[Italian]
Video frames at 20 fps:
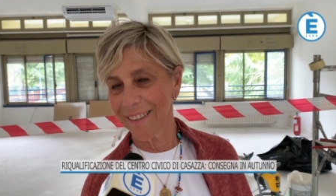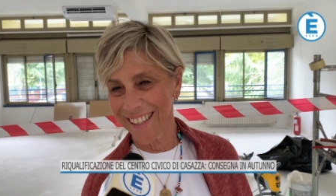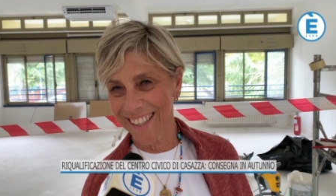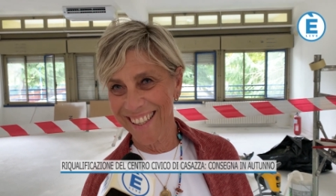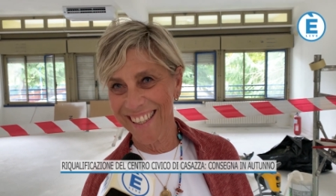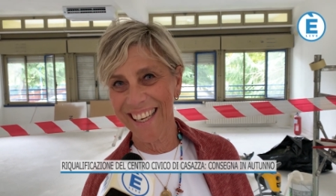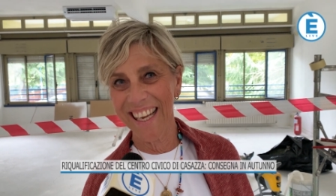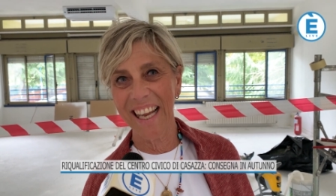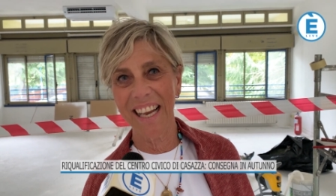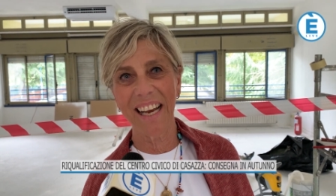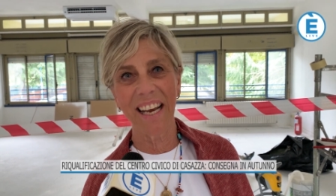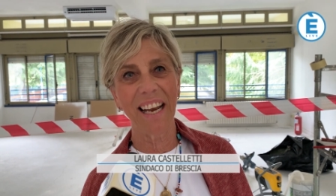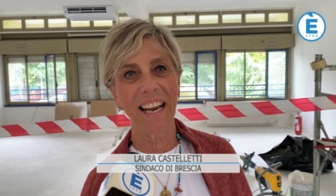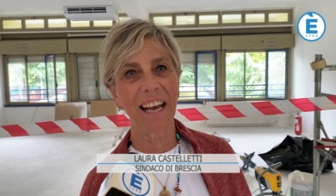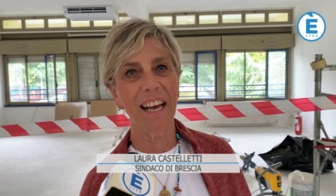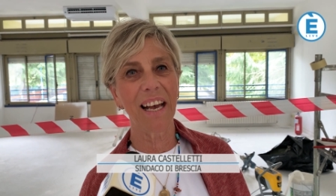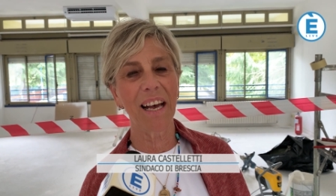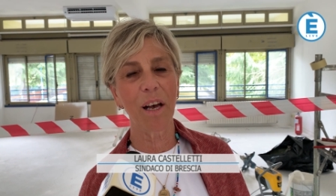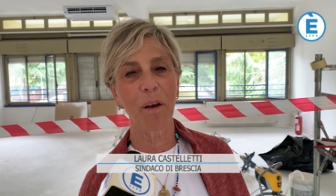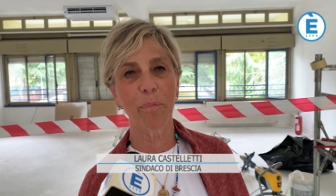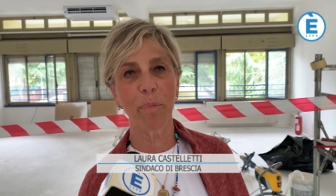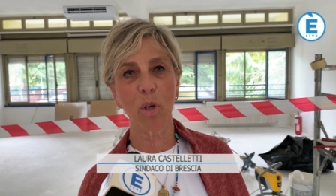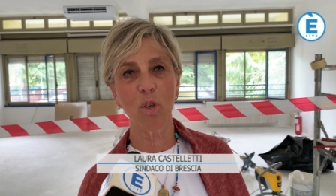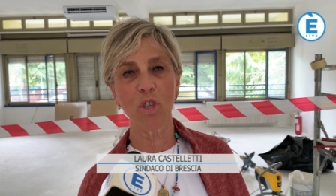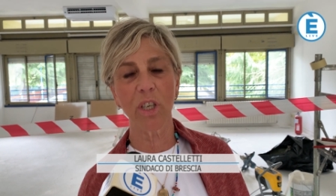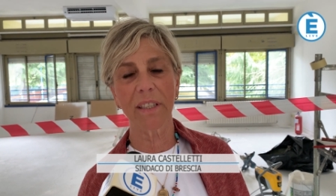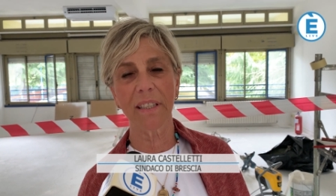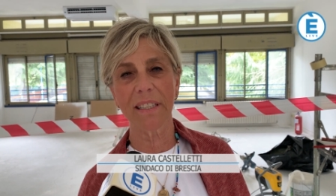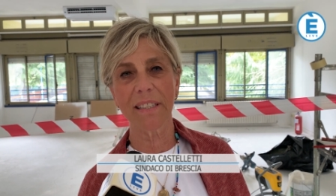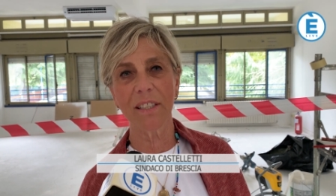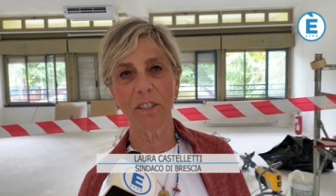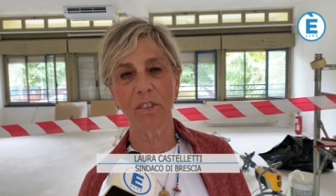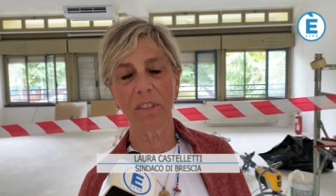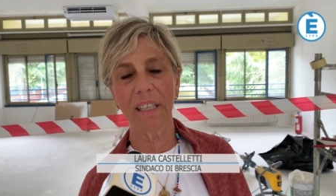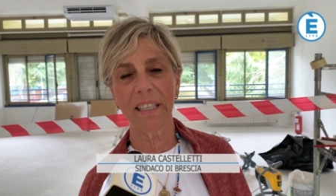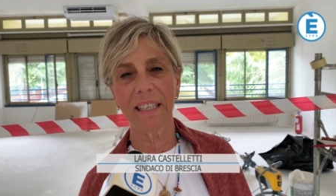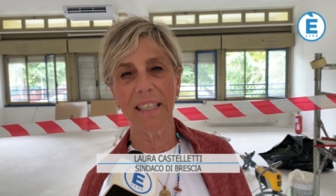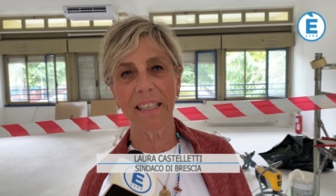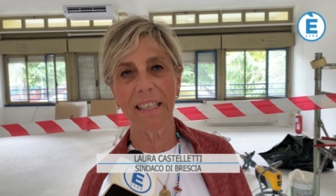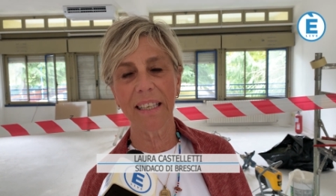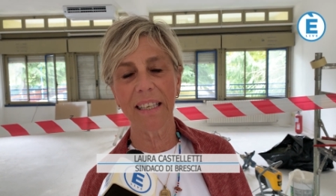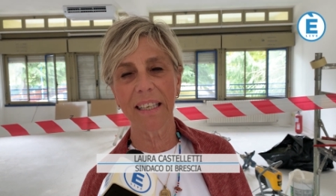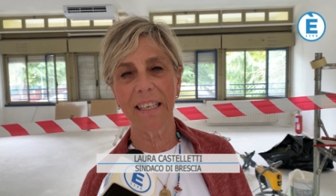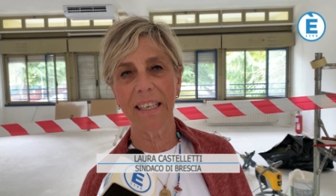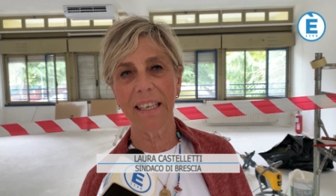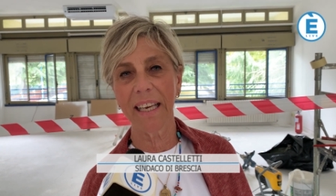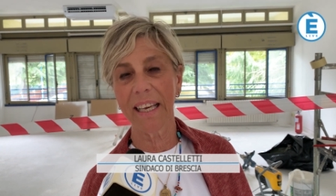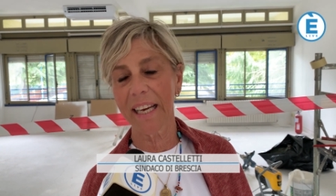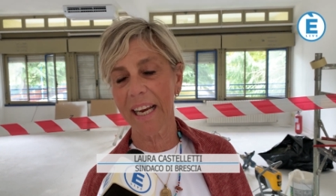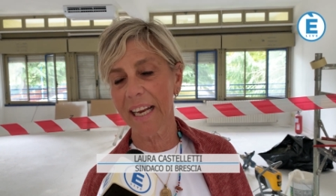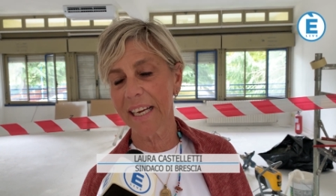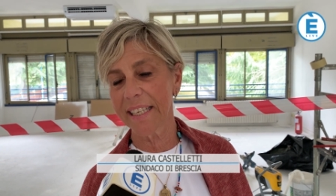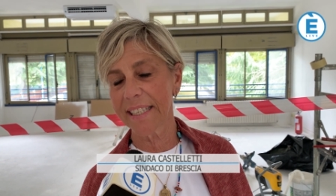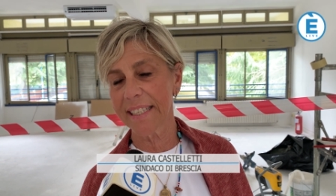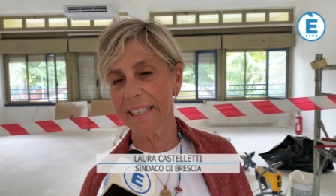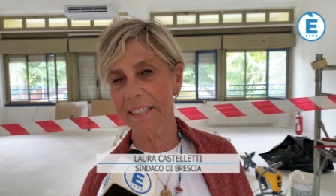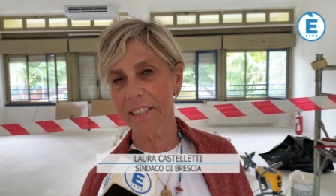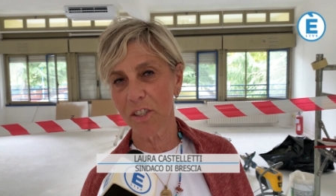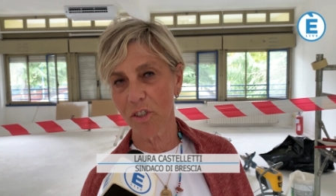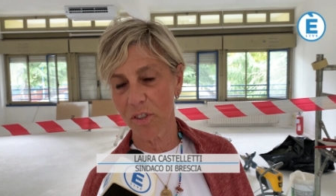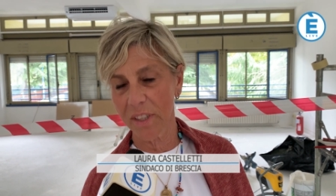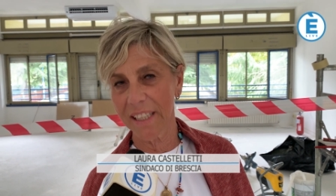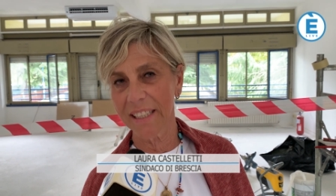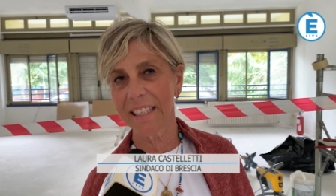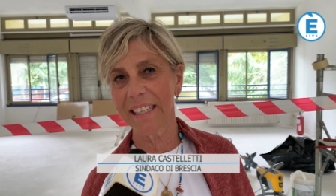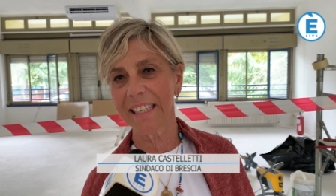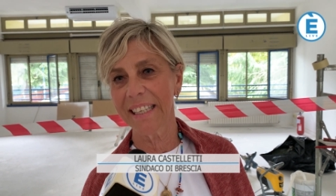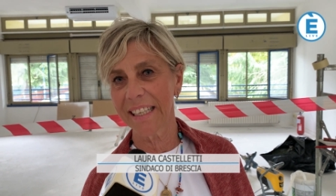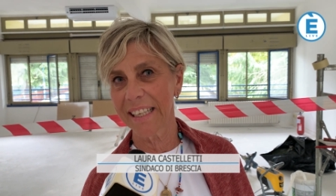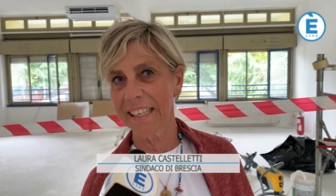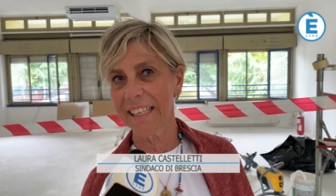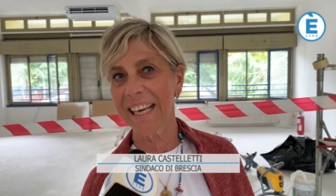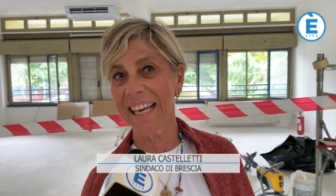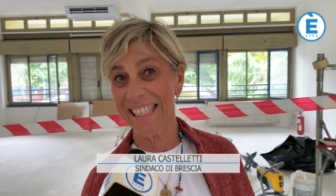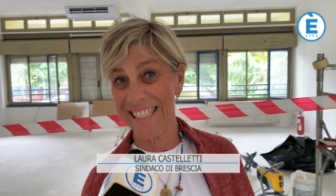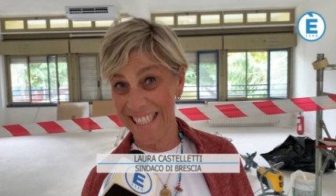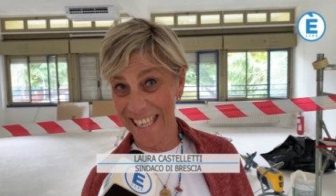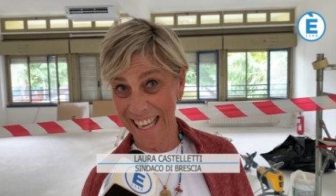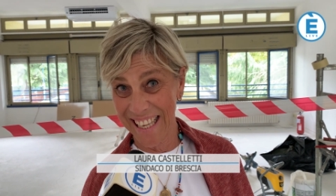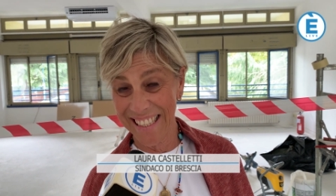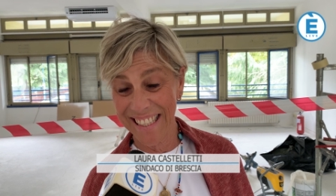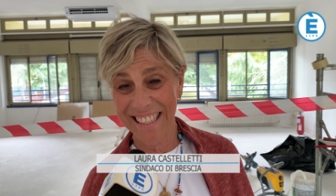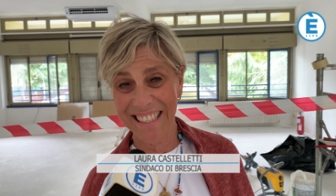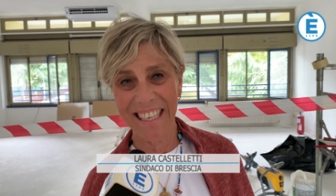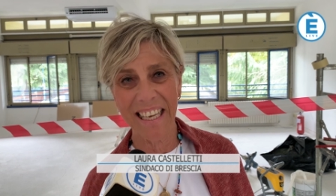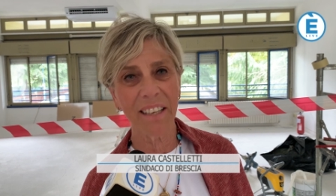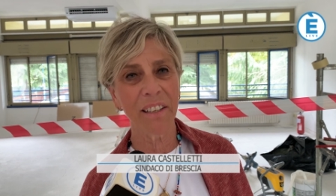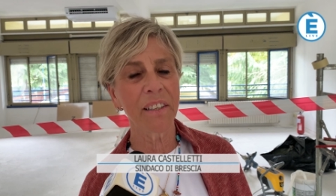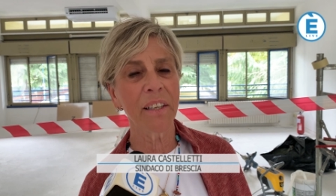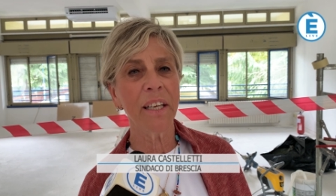nella progettazione di realizzazione di Casazza